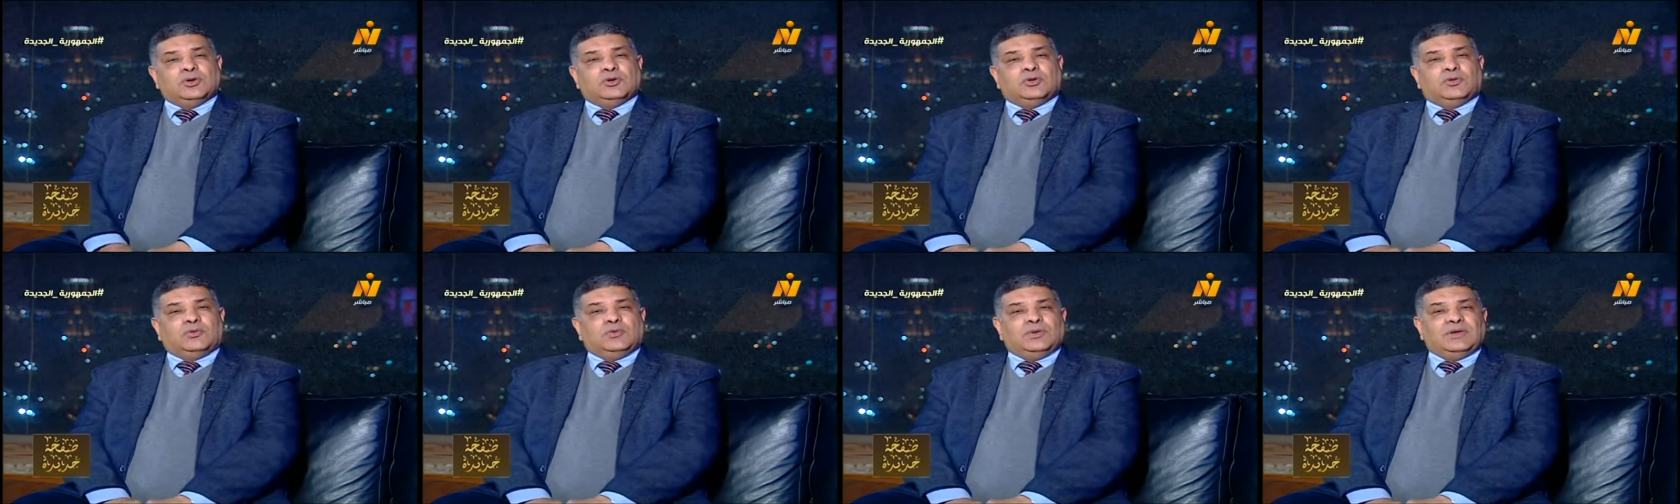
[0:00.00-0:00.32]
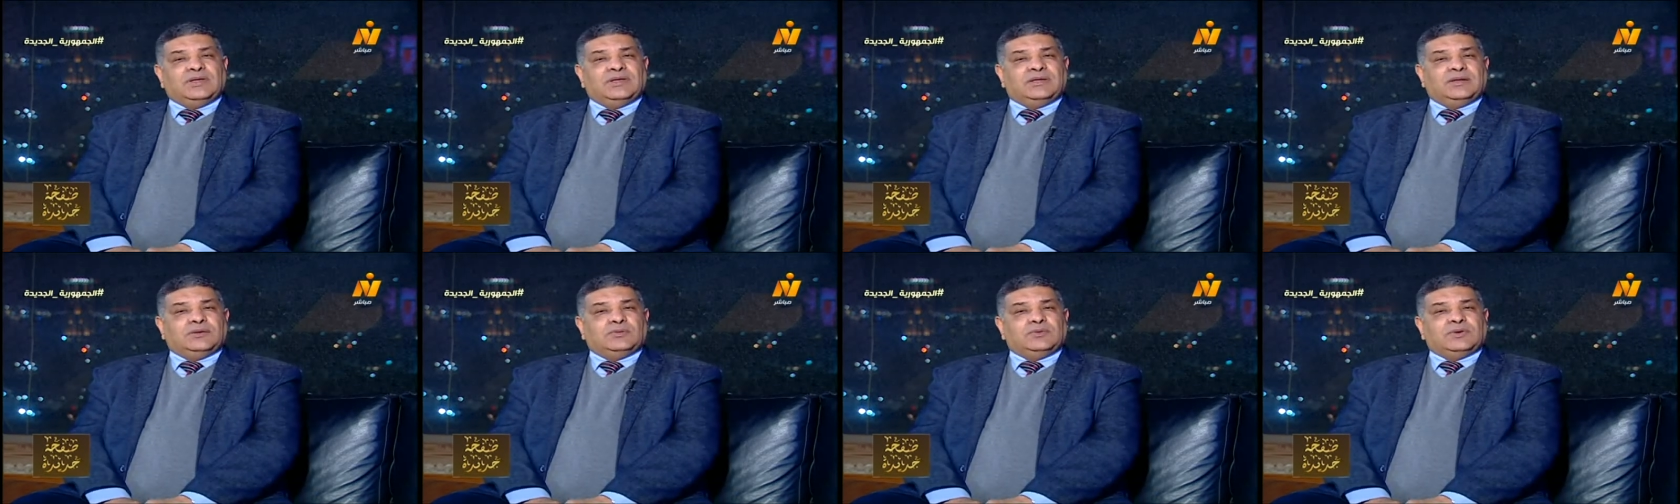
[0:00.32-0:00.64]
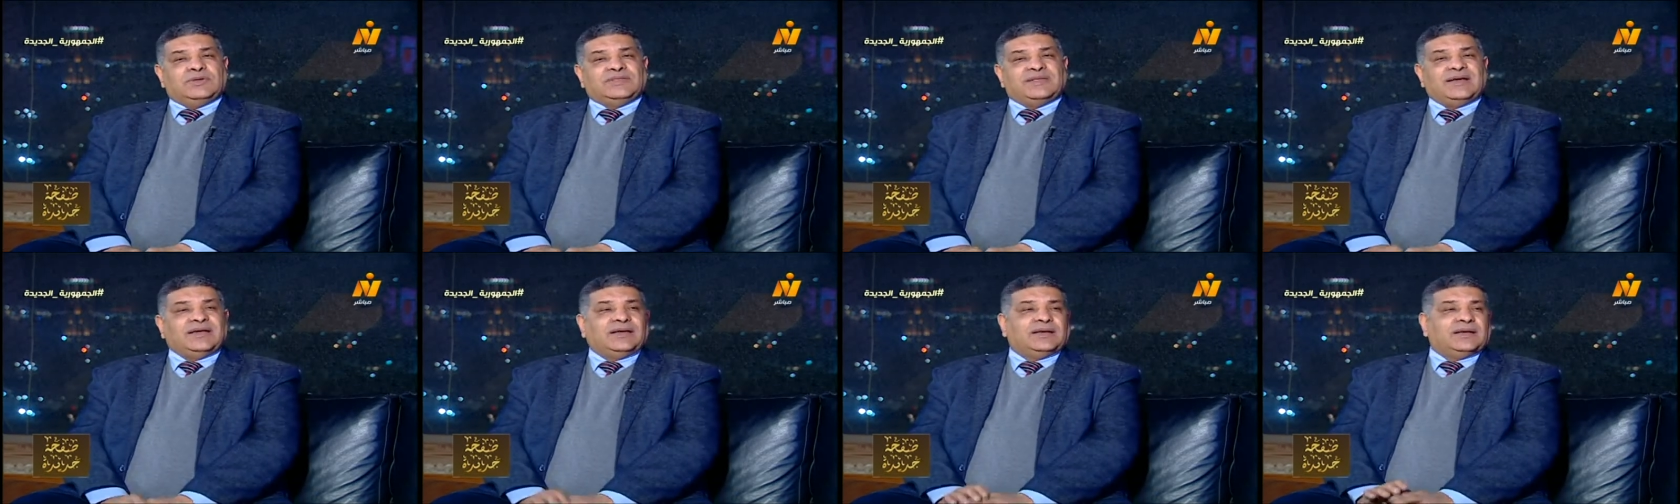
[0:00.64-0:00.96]

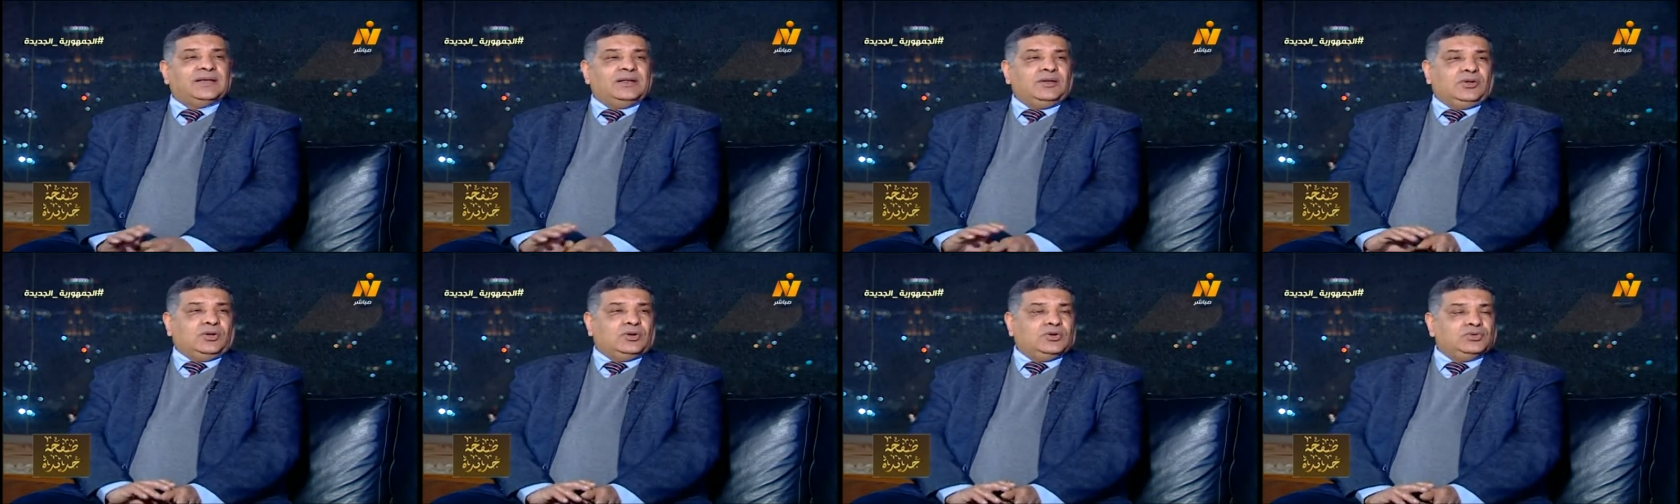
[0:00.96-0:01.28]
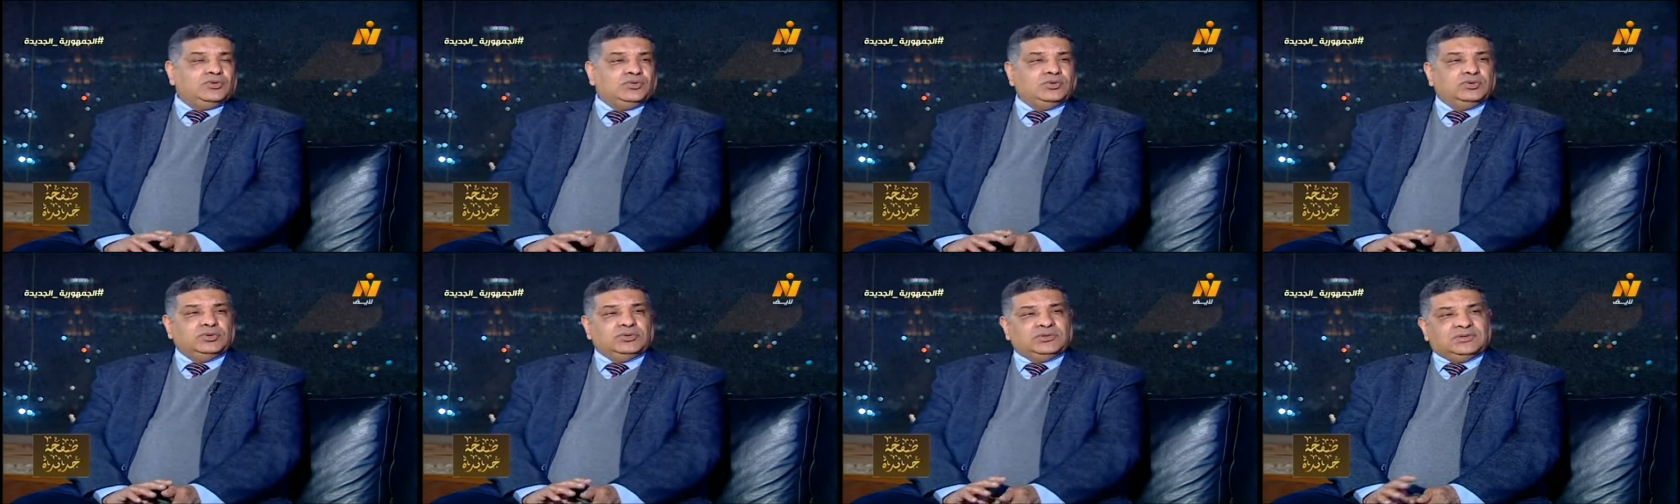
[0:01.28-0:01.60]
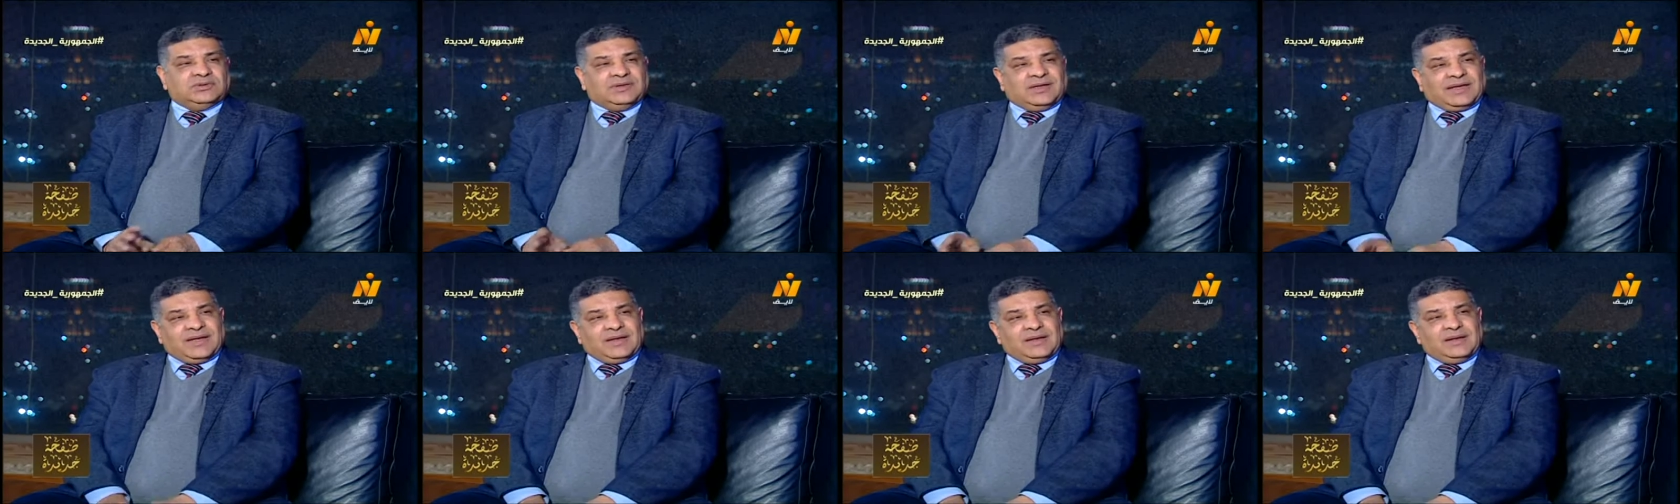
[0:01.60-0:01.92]
ودخل حدود
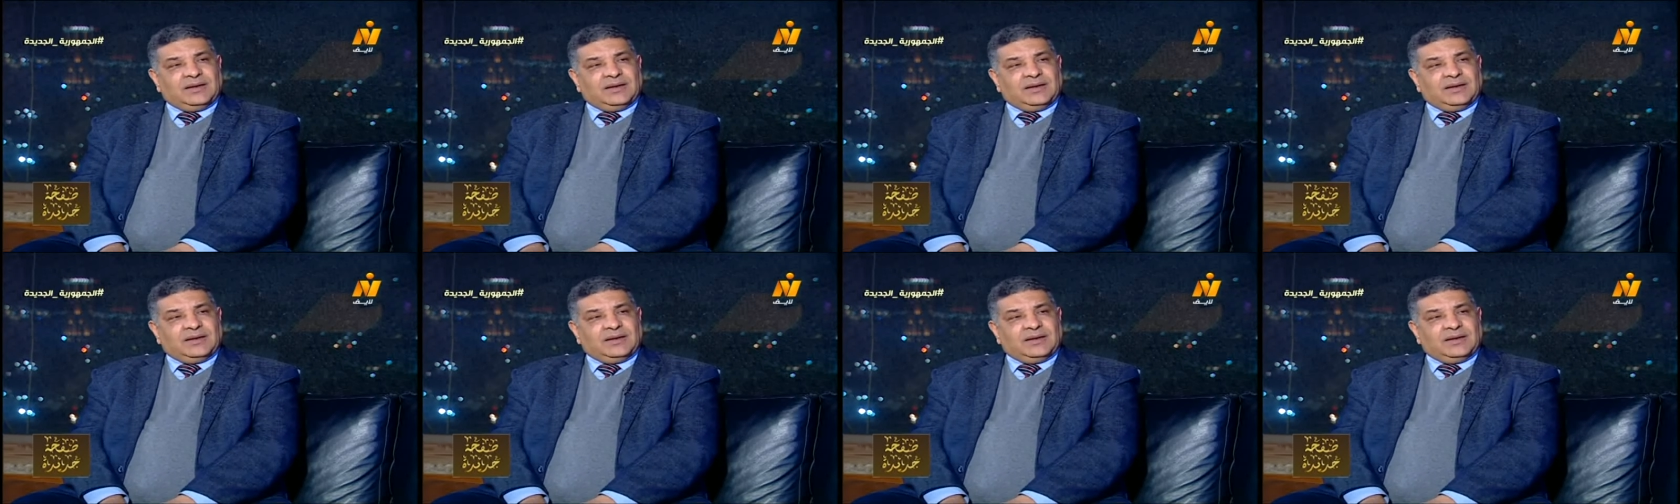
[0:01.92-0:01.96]
كان